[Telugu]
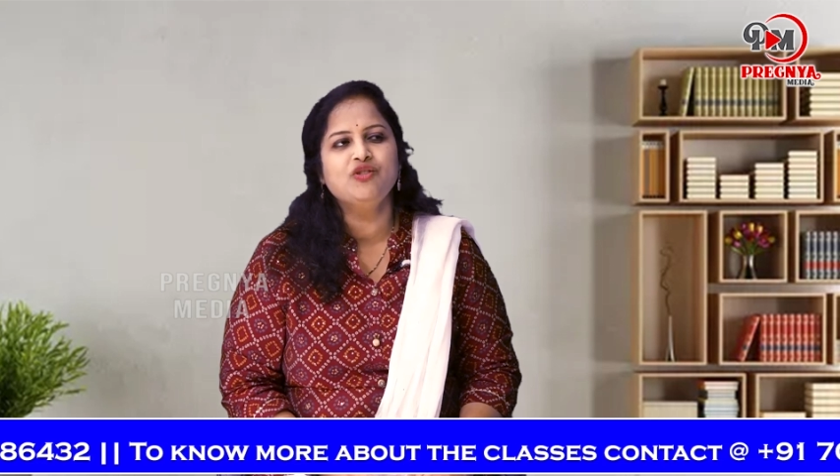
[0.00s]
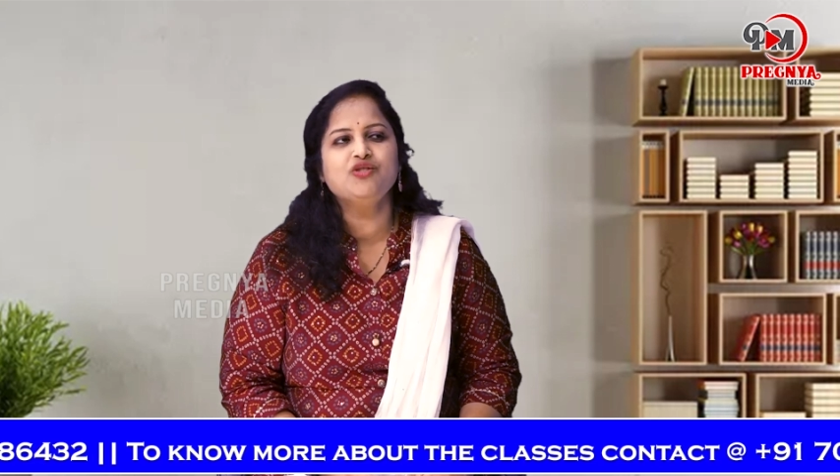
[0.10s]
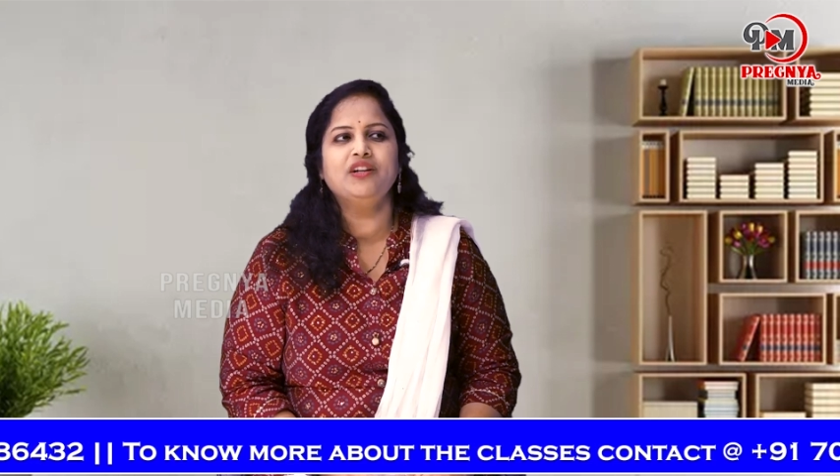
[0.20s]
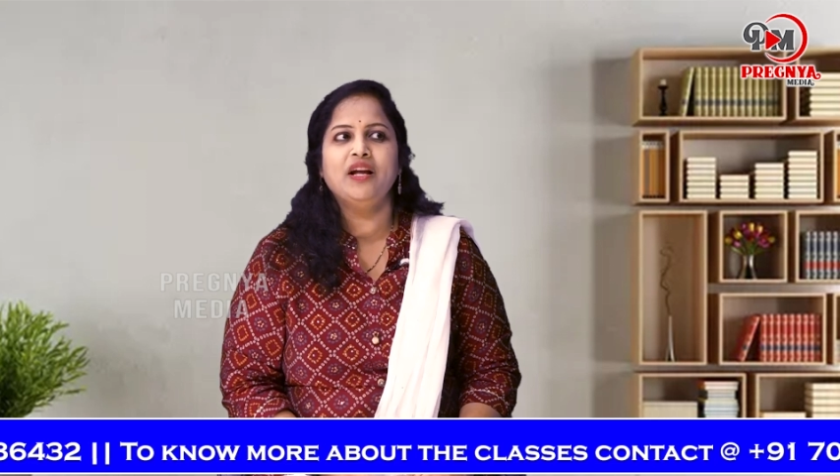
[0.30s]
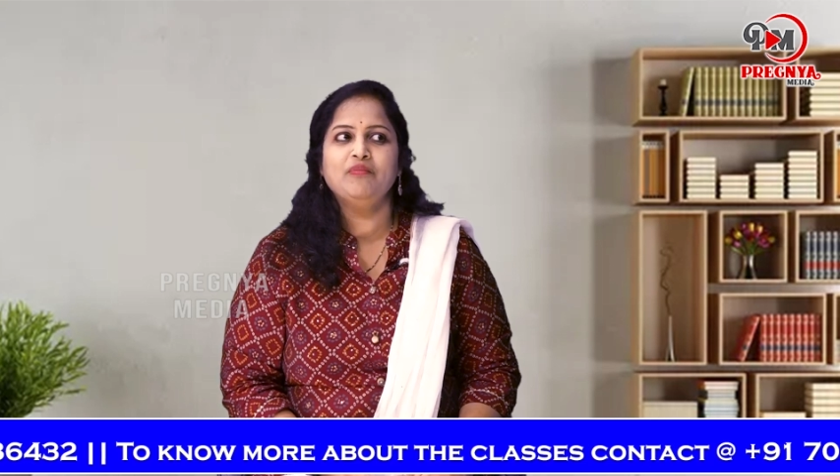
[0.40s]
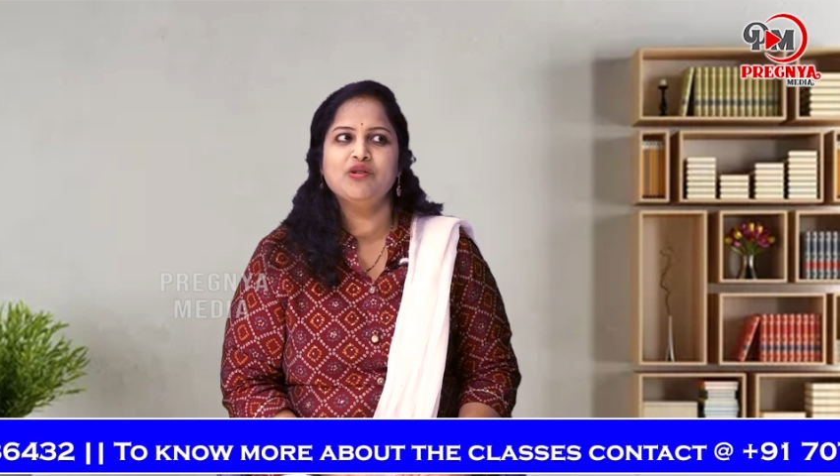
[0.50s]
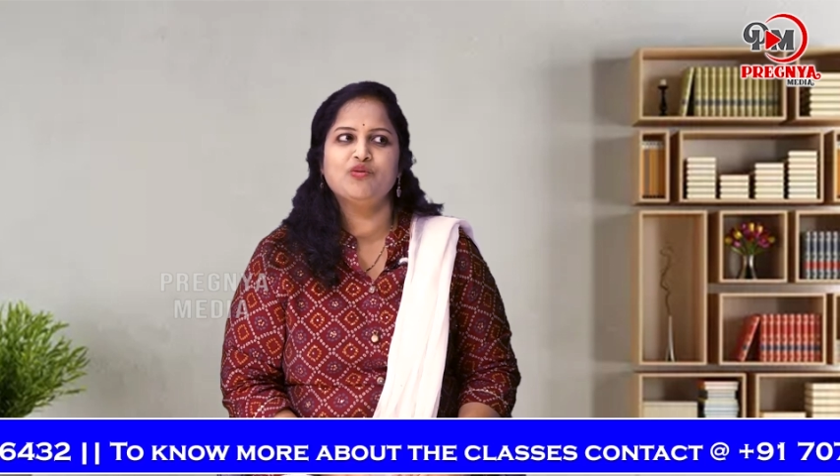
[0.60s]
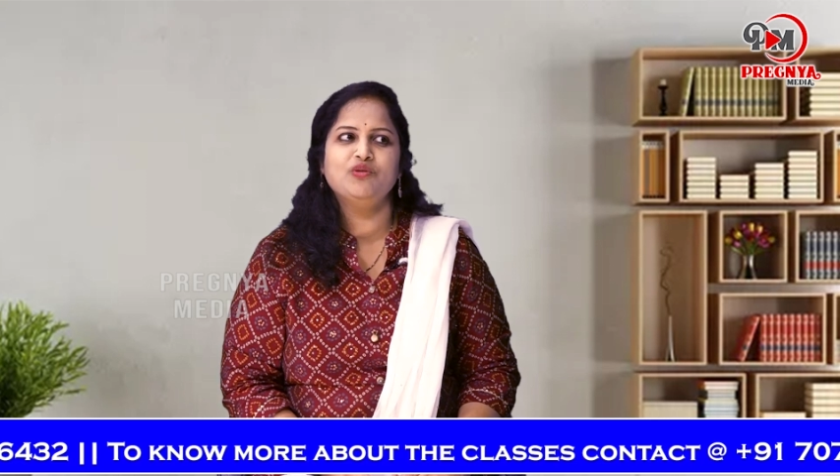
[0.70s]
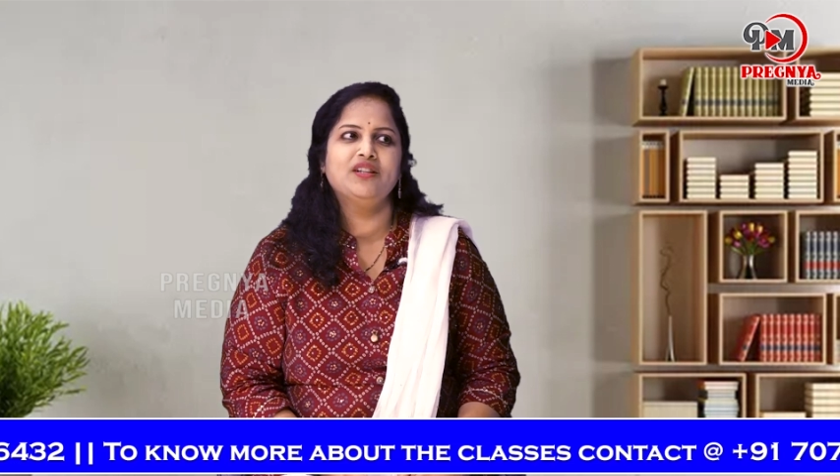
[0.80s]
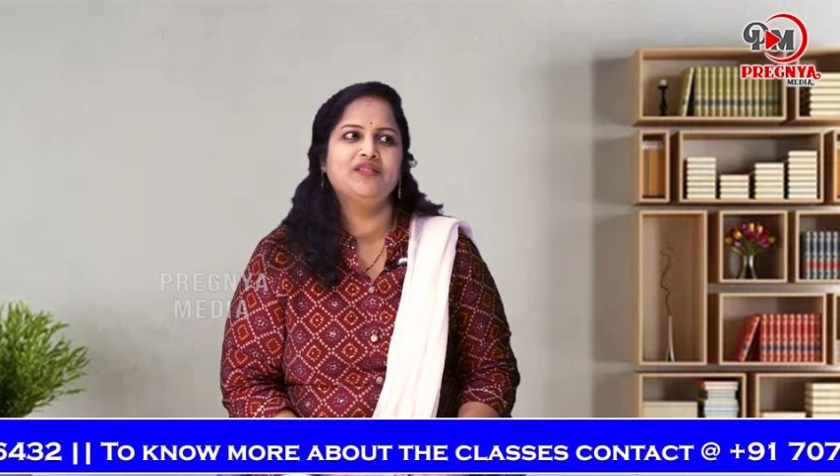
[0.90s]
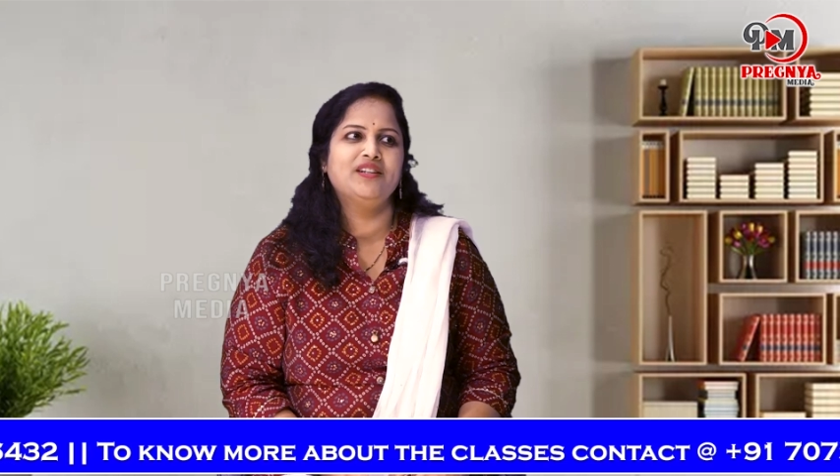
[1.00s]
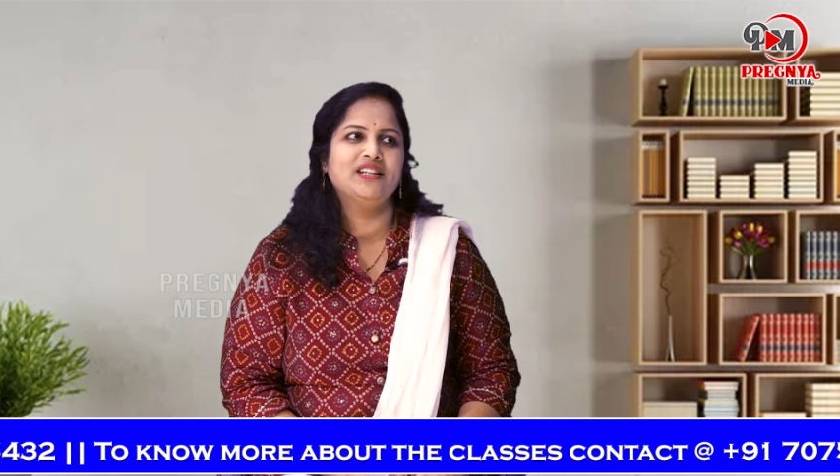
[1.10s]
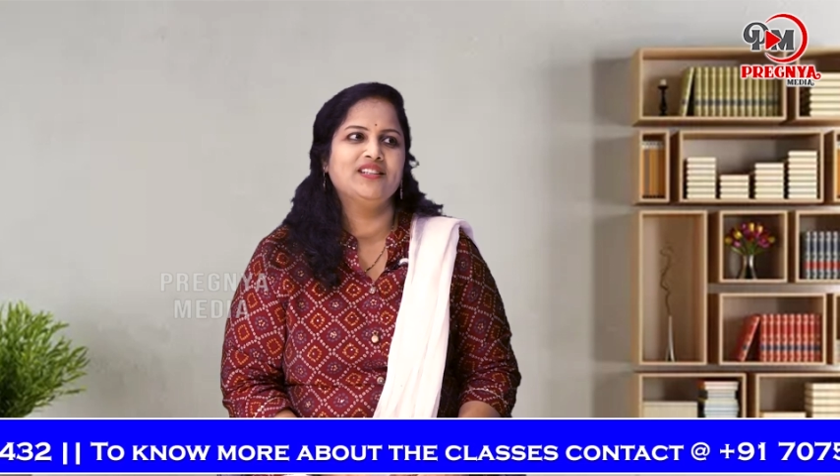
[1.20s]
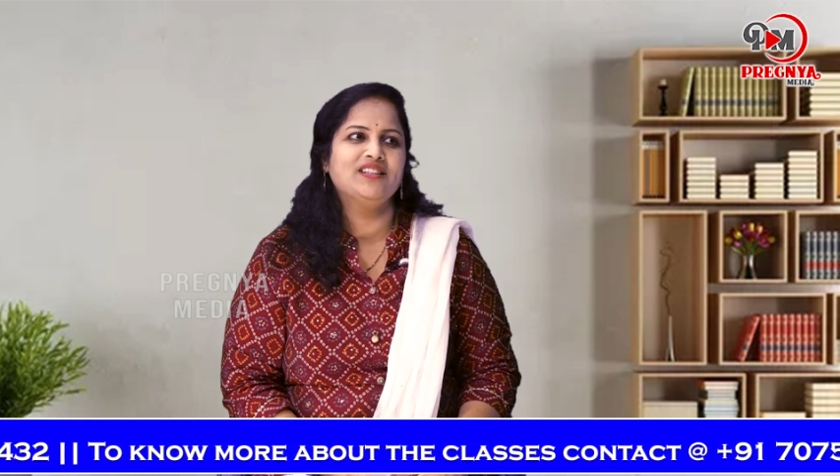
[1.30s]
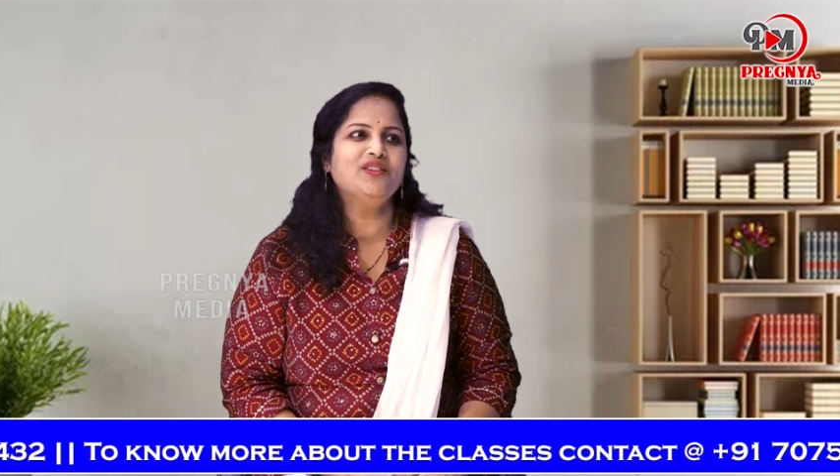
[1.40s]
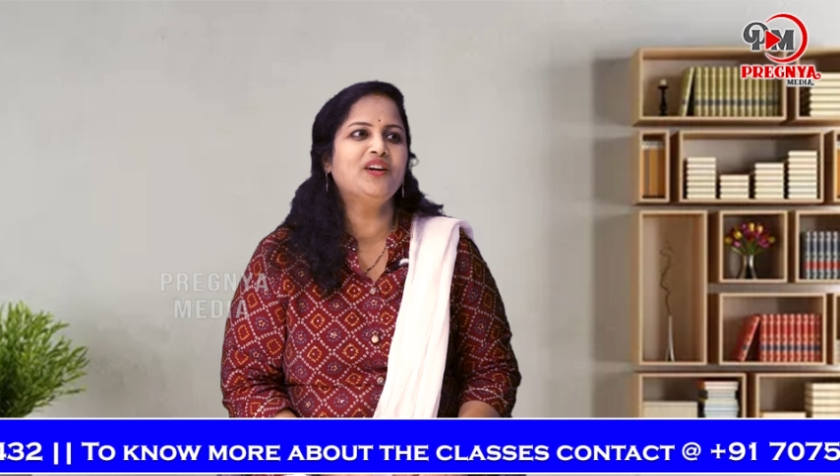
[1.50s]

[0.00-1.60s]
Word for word: కొంచెం టైం తీసుకుంటారు ఇవ్వడానికి